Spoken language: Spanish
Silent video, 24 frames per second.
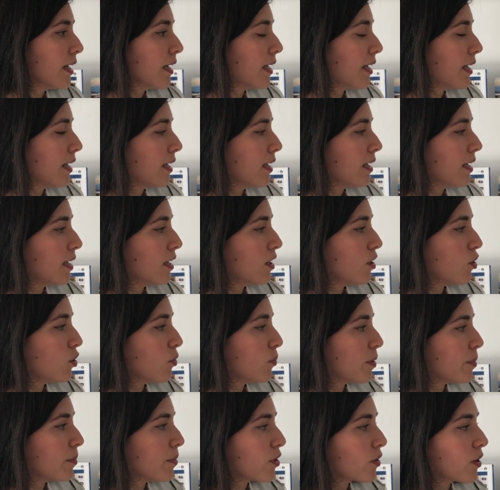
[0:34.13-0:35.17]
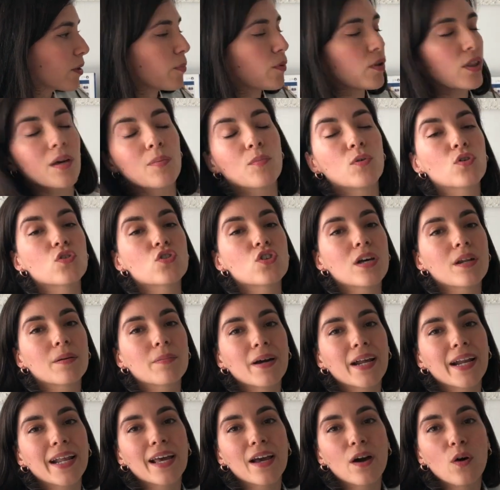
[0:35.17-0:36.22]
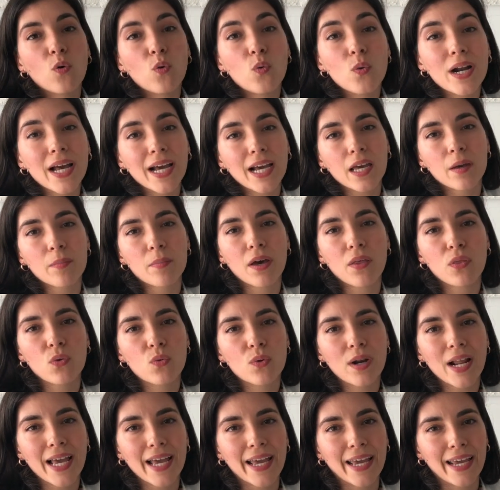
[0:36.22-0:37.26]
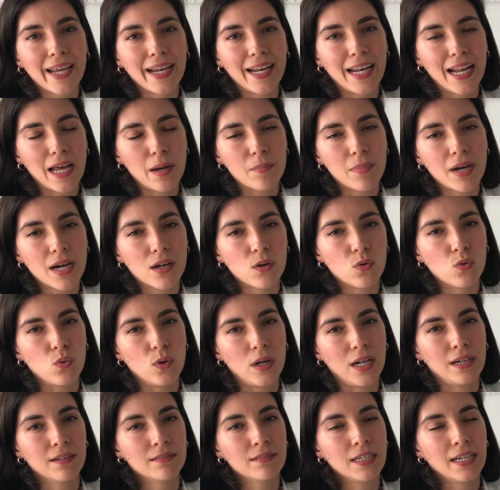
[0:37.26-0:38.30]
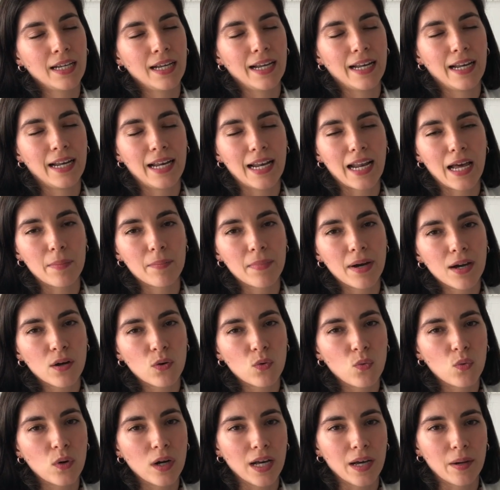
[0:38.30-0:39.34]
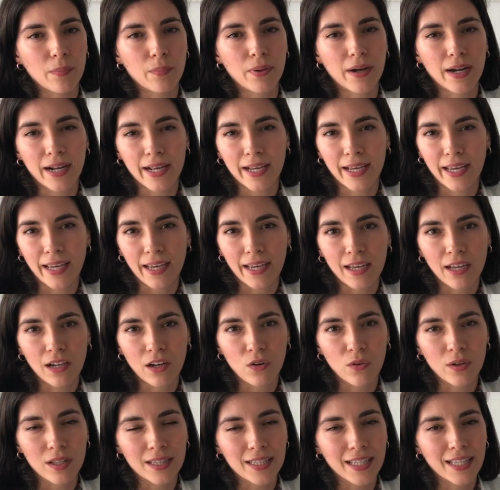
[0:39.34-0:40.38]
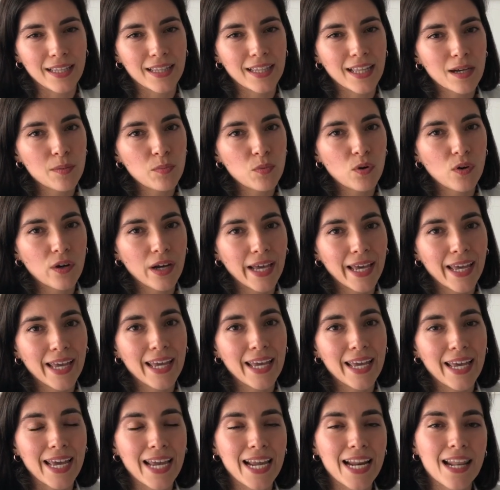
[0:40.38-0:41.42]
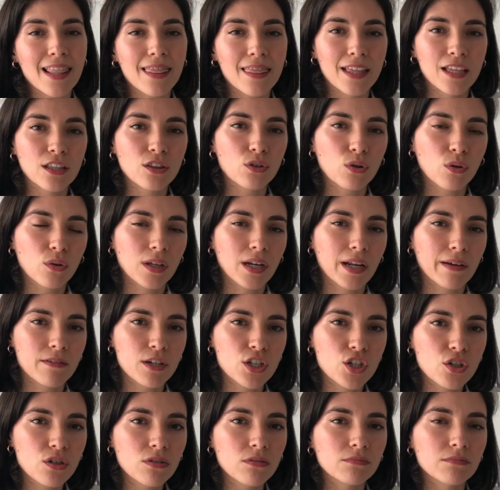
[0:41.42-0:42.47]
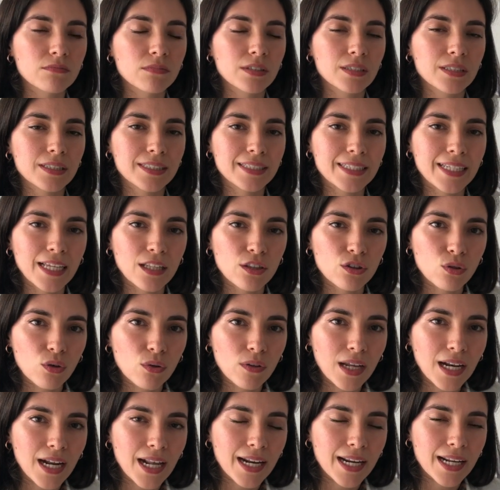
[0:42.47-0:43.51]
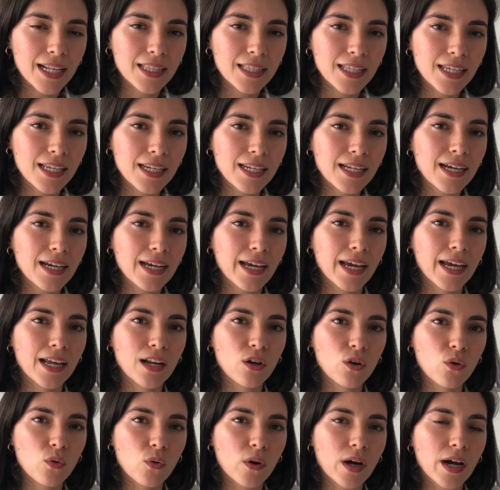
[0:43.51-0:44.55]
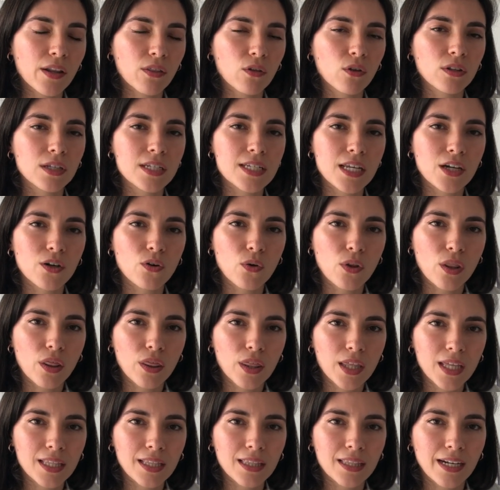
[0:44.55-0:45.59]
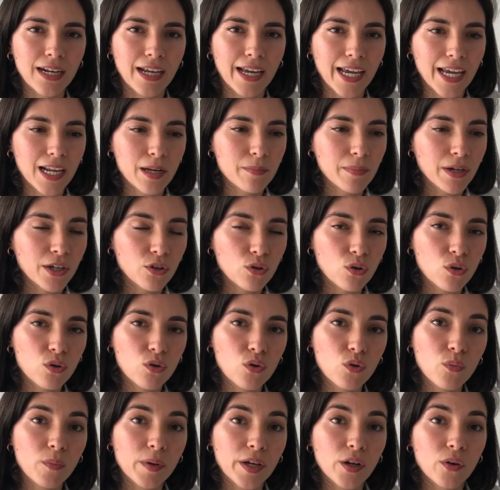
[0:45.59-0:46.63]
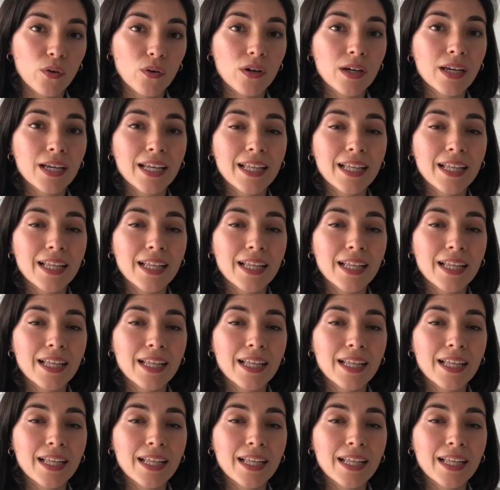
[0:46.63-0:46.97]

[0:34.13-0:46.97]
y lo primero que podíamos observar es una quemadura en la mácula. La mácula, para que lo entendamos, es el centro de la visión. De toda la retina, el lugar donde se concentra el mayor número